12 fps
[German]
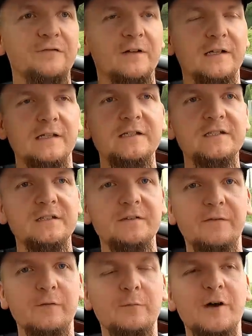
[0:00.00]

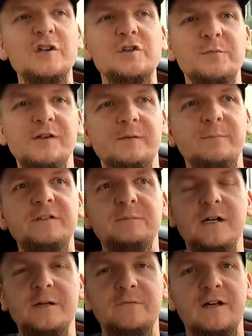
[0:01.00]
verglichen zum Beispiel
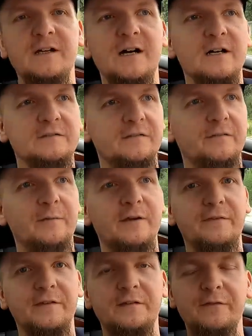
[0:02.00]
mit meinem
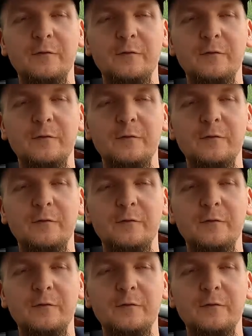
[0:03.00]
328,